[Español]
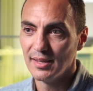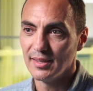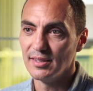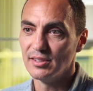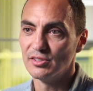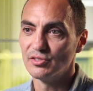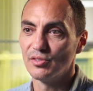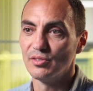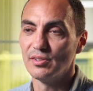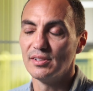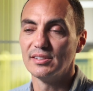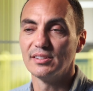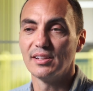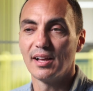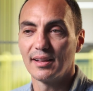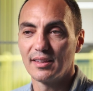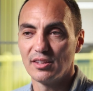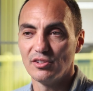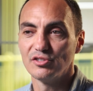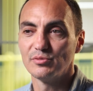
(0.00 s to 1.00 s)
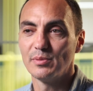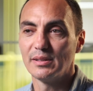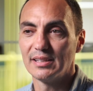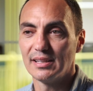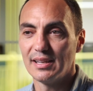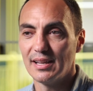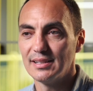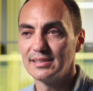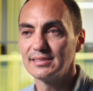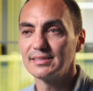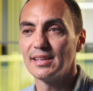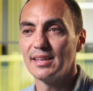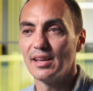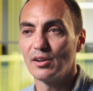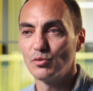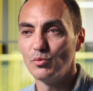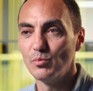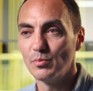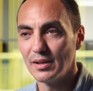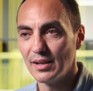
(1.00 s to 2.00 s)
y son eh, aquellos materiales que
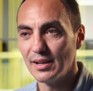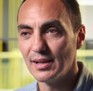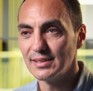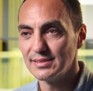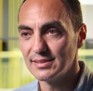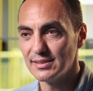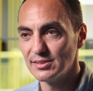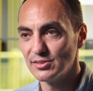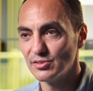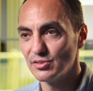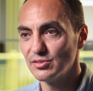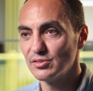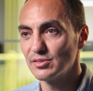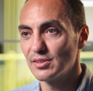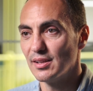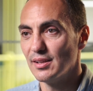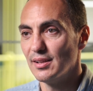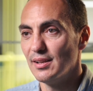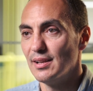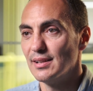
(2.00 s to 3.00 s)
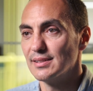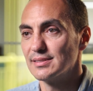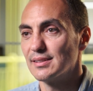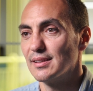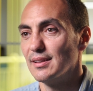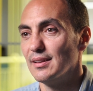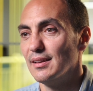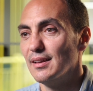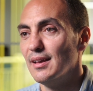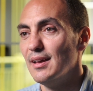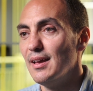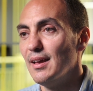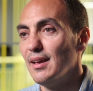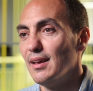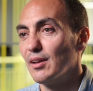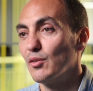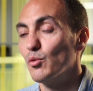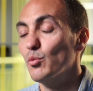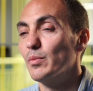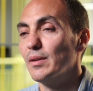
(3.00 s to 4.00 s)
ya cumplen las ISOs en las que
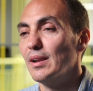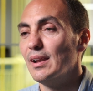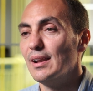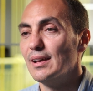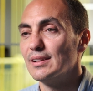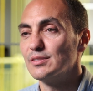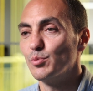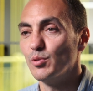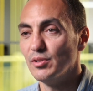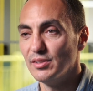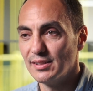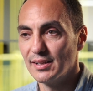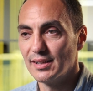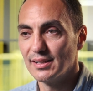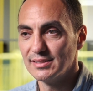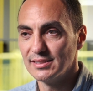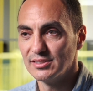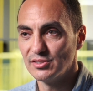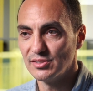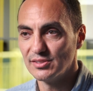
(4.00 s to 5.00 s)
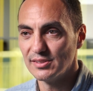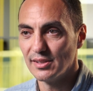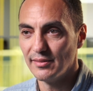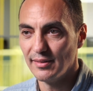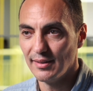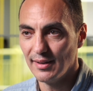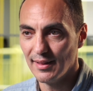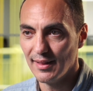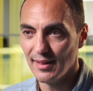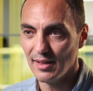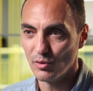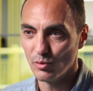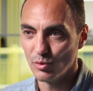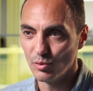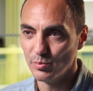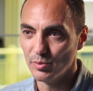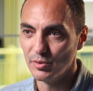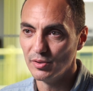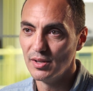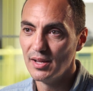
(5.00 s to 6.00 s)
cumplen las políticas de sostenibilidad del
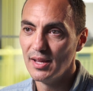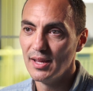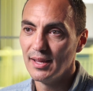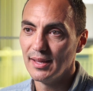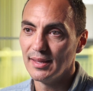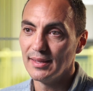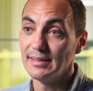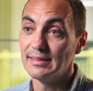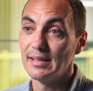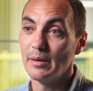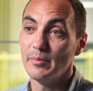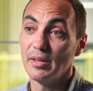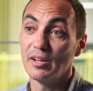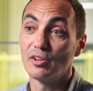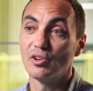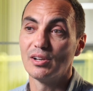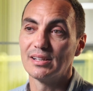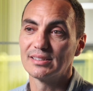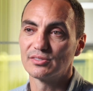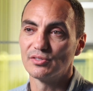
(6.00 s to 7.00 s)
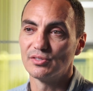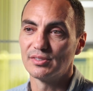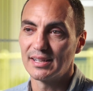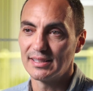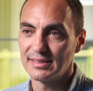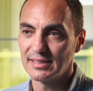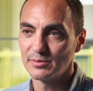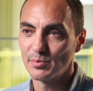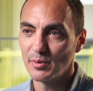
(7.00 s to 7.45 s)
grupo y también con las contratas